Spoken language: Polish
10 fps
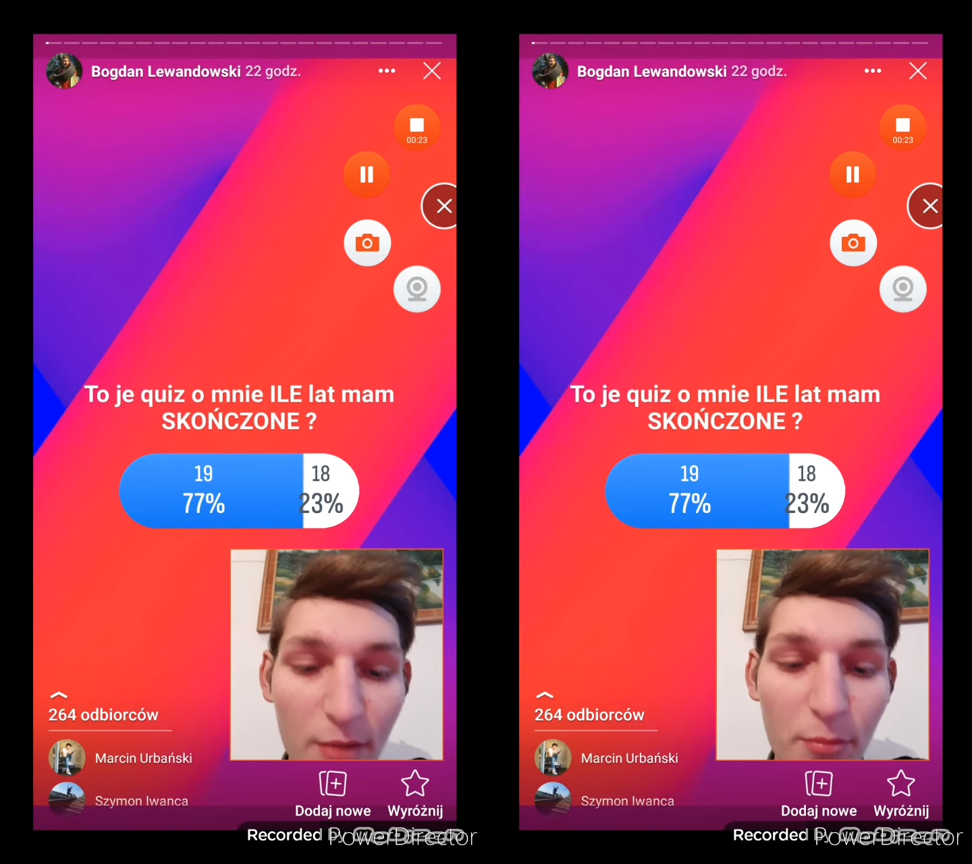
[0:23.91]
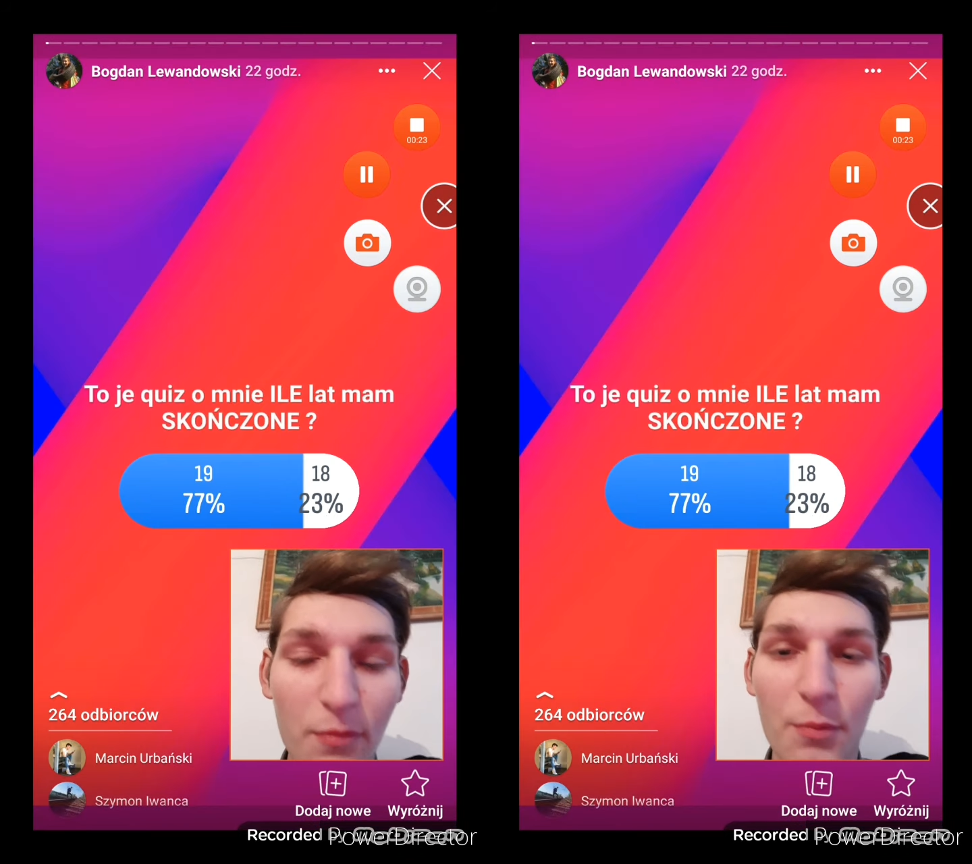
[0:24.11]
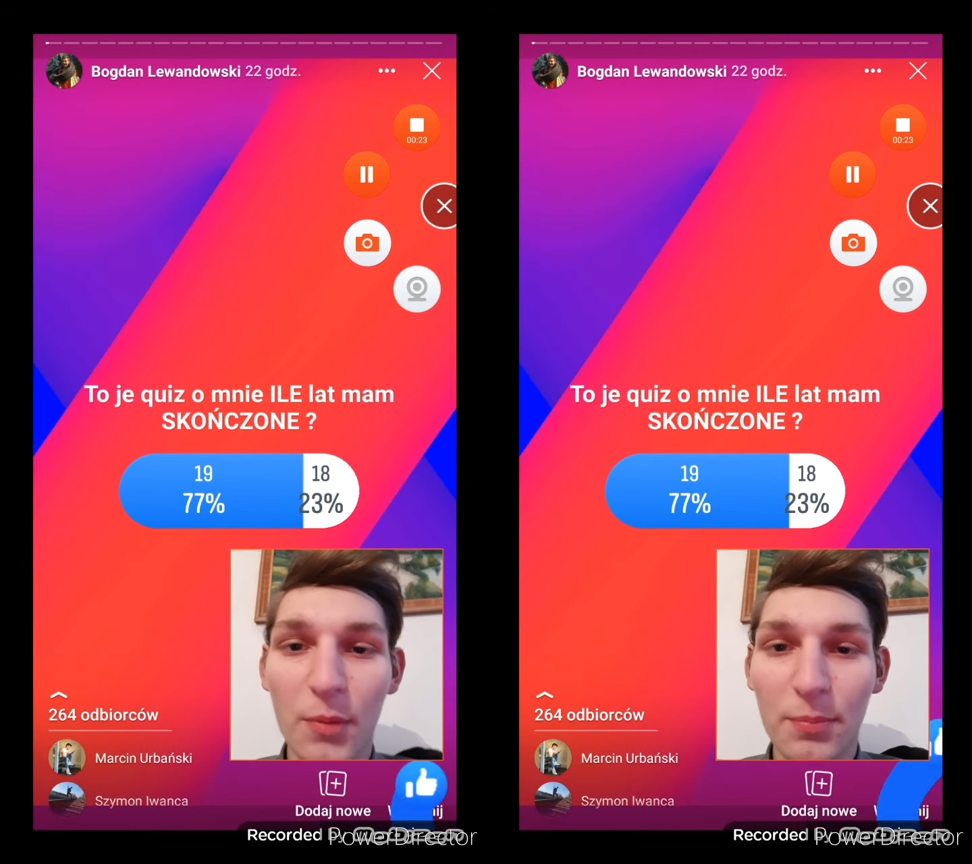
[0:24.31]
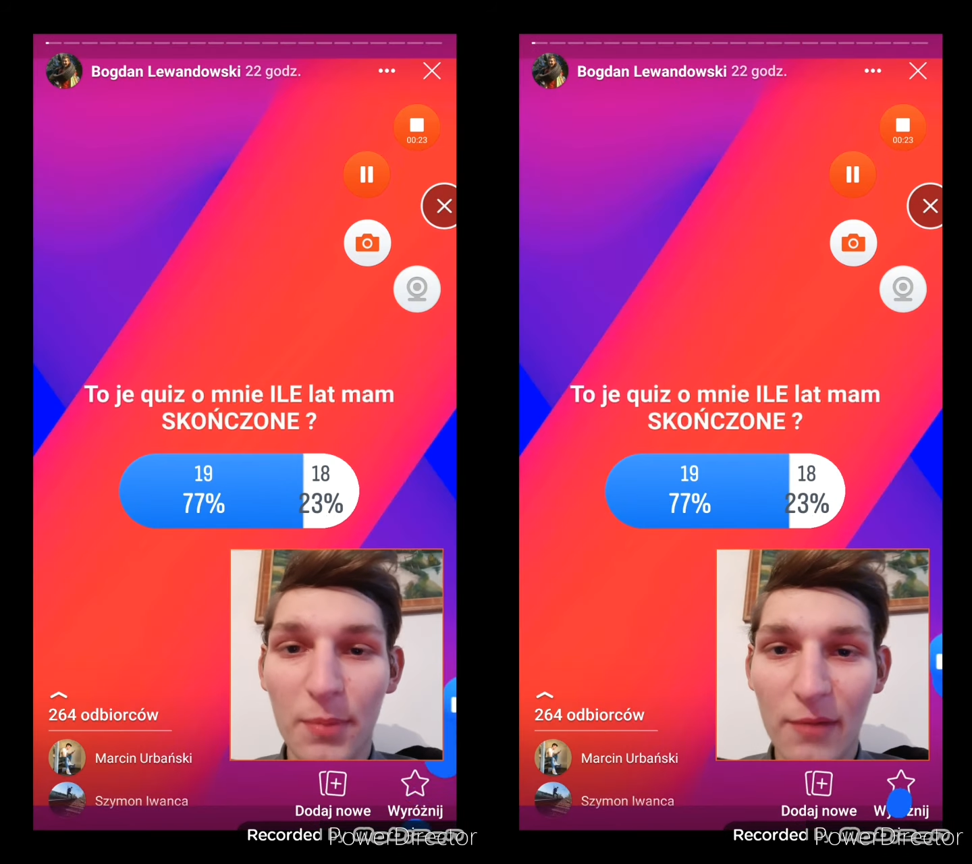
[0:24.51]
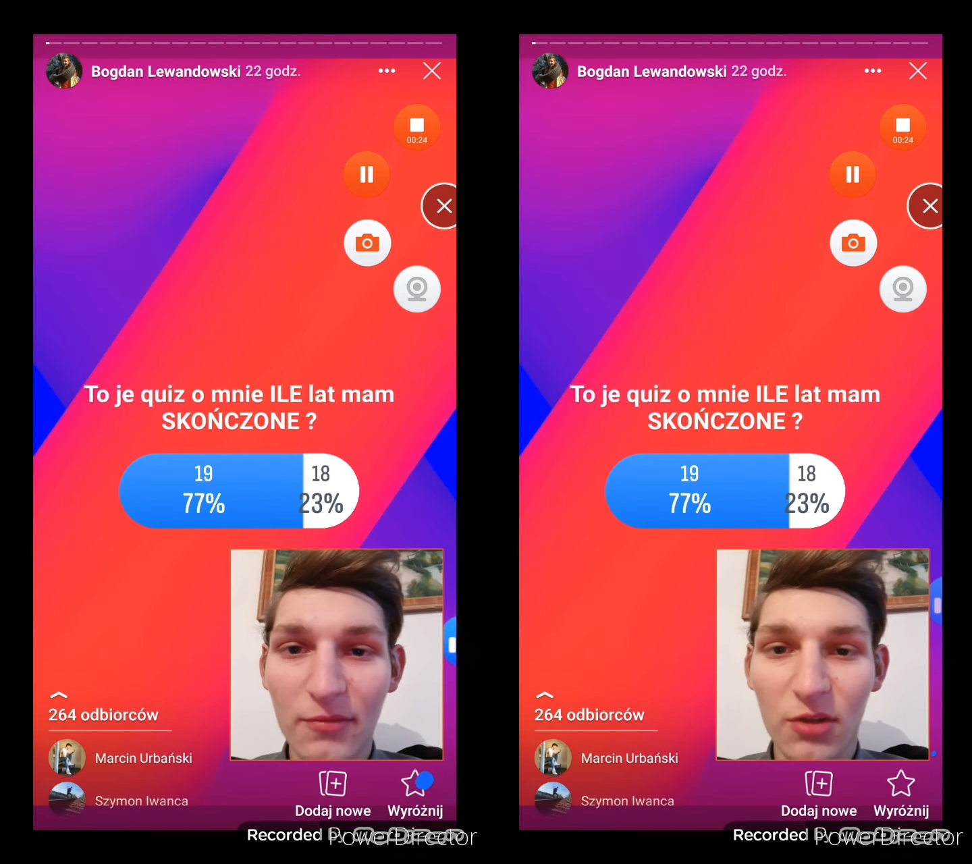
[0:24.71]
mówił
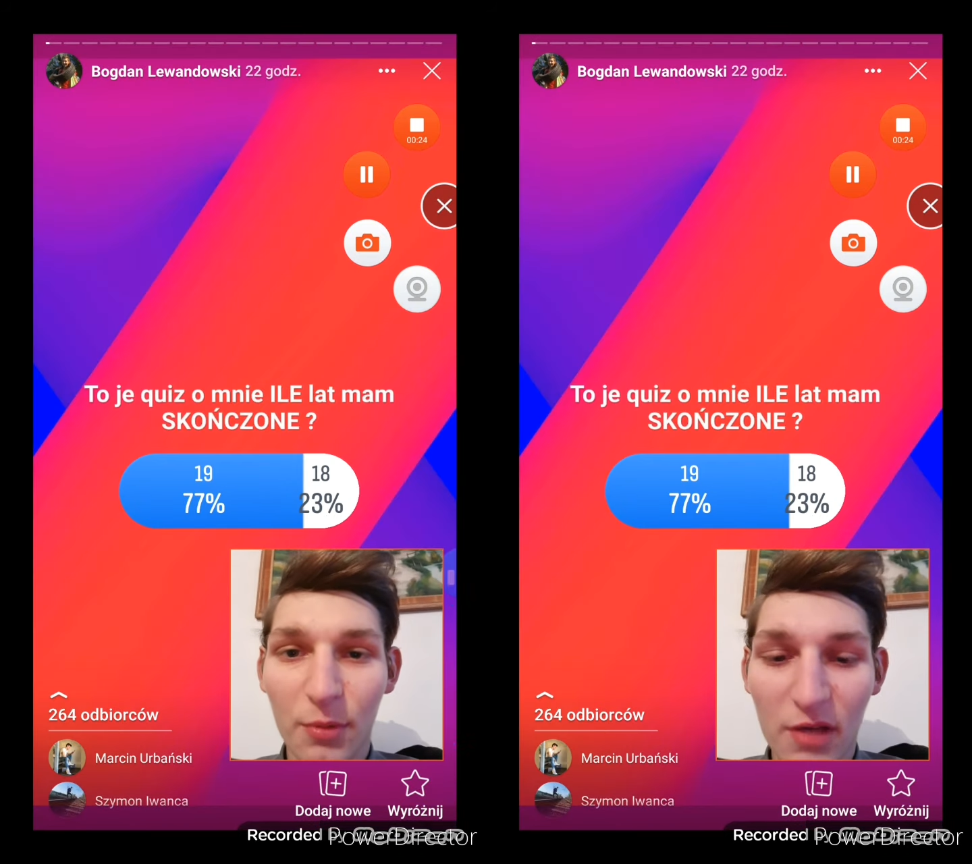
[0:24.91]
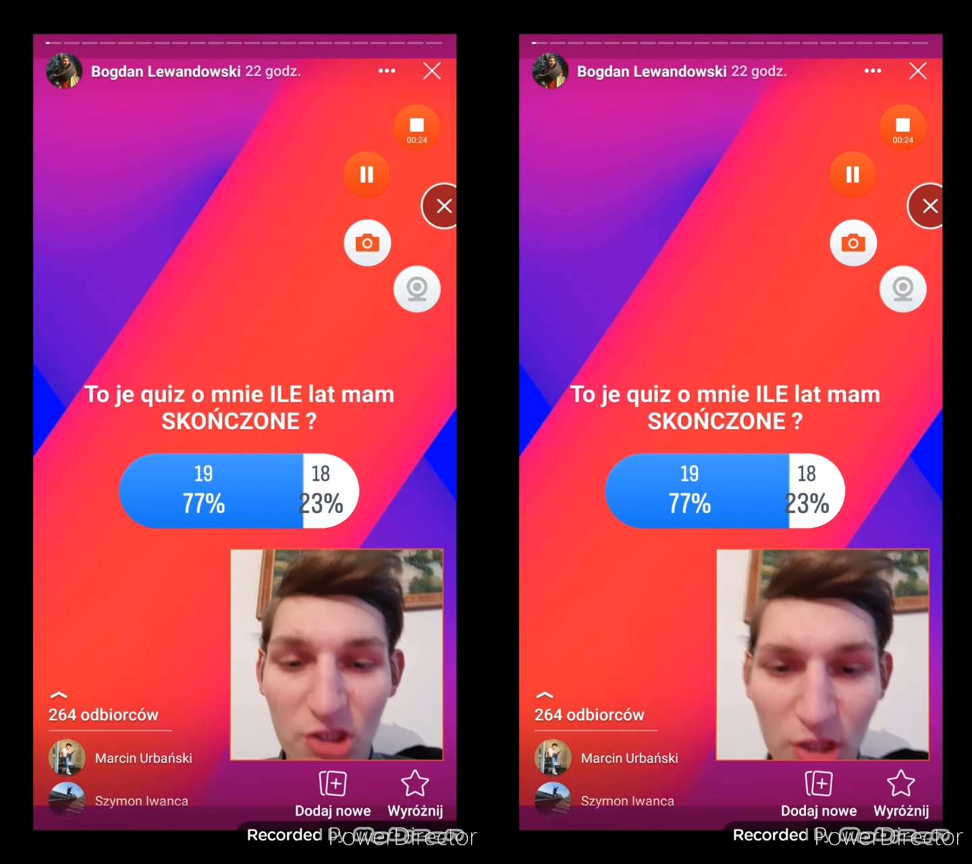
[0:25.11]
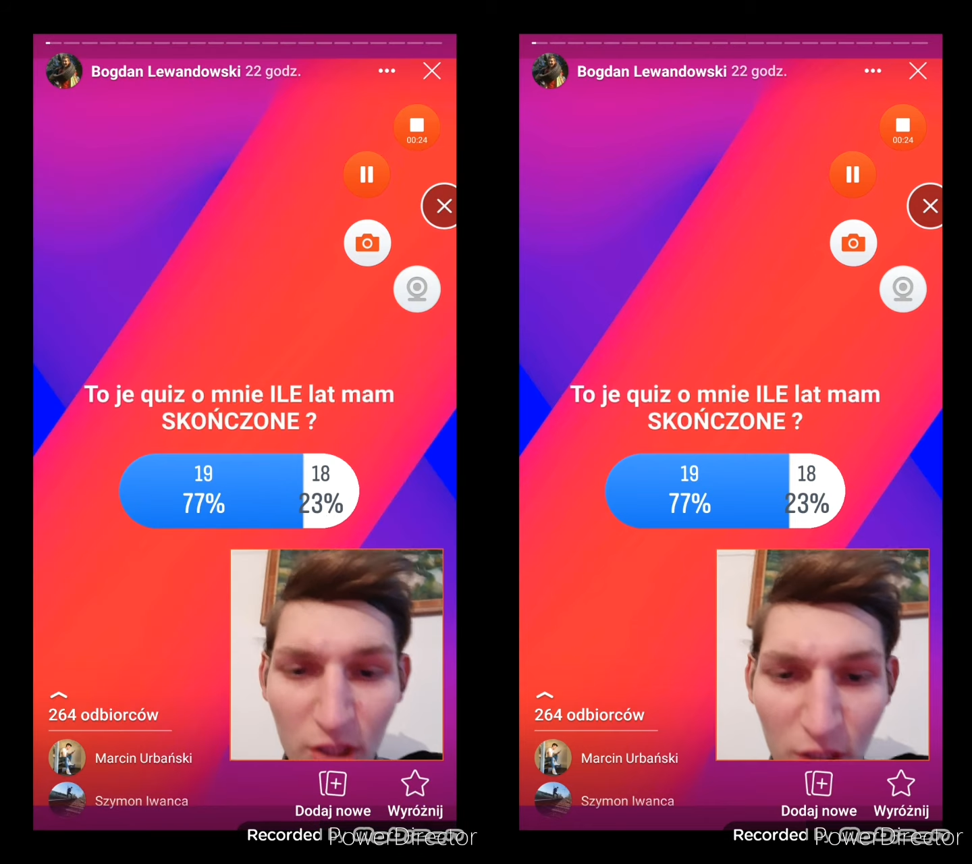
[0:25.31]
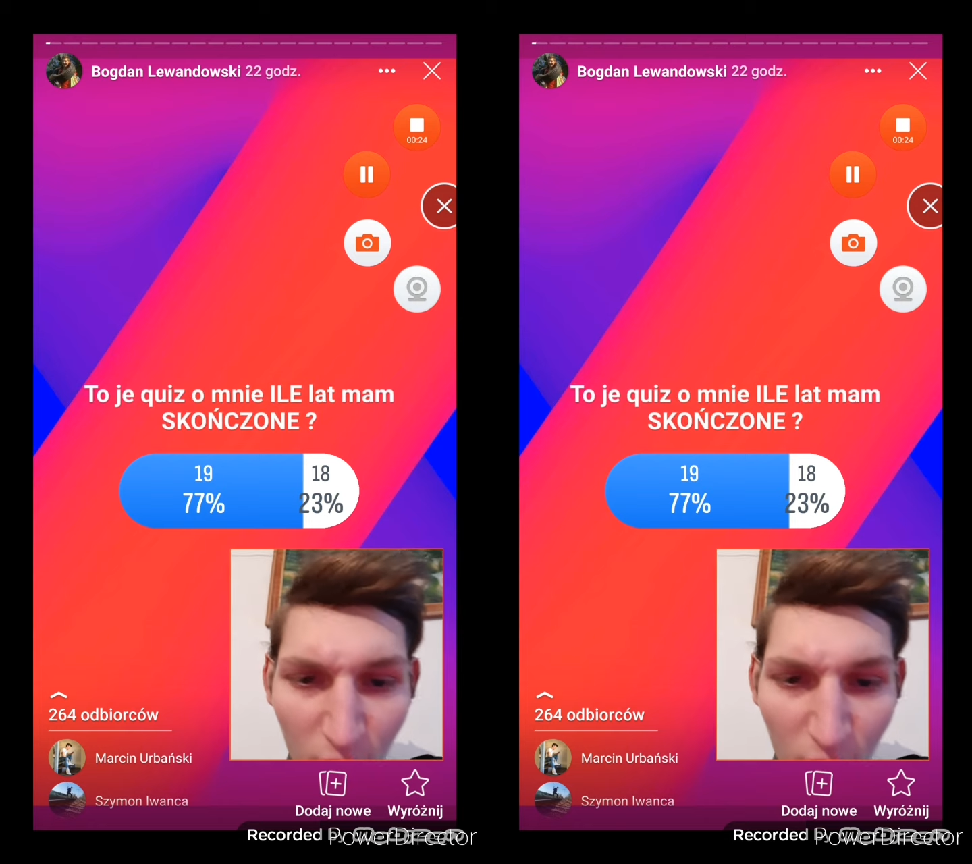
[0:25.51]
poprawne odpowiedzi.